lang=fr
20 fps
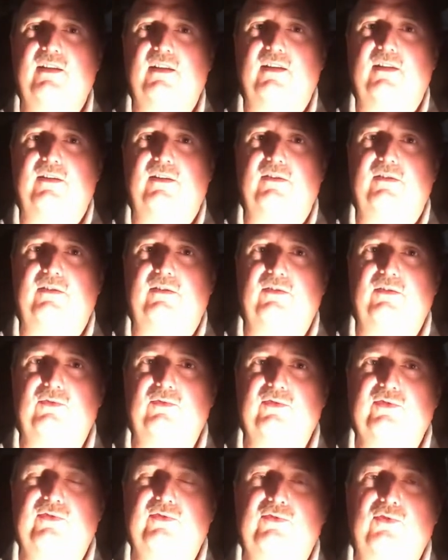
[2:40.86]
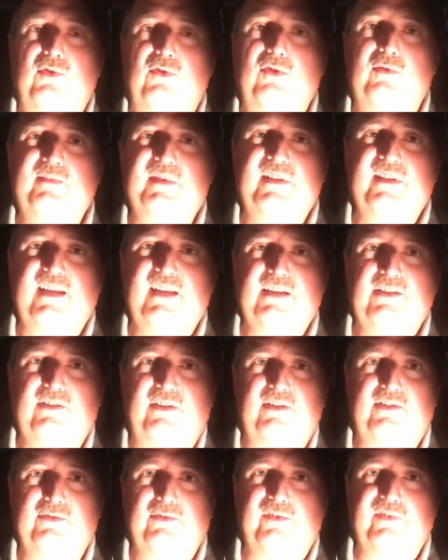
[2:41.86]
euh, jusqu'au robinet
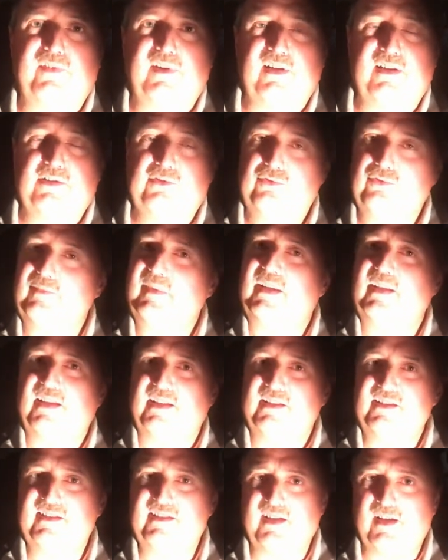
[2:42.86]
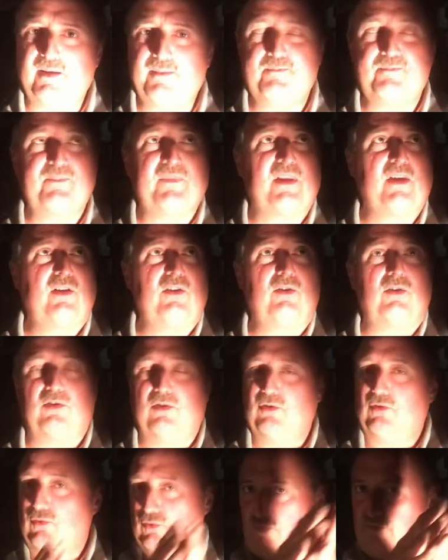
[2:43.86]
euh, de frein du mécanicien.
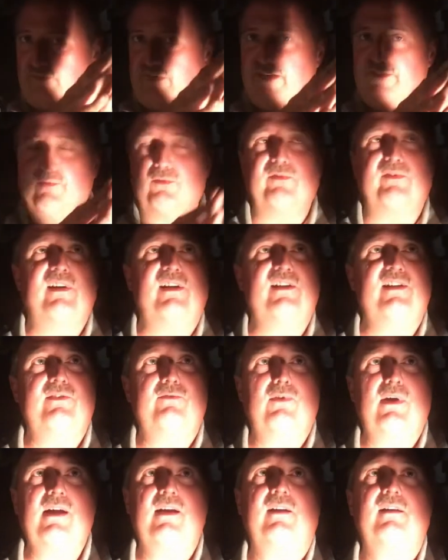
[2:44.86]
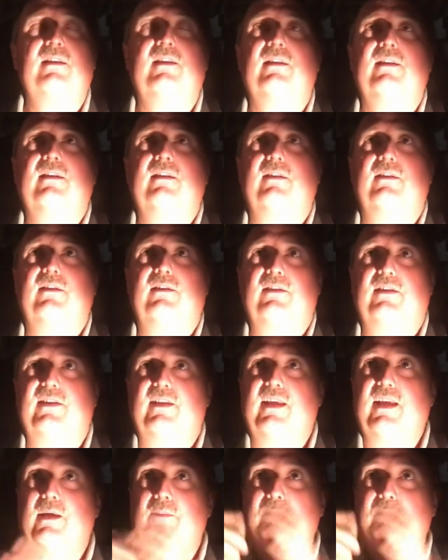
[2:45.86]
Euh, on, va, on va aller le voir. et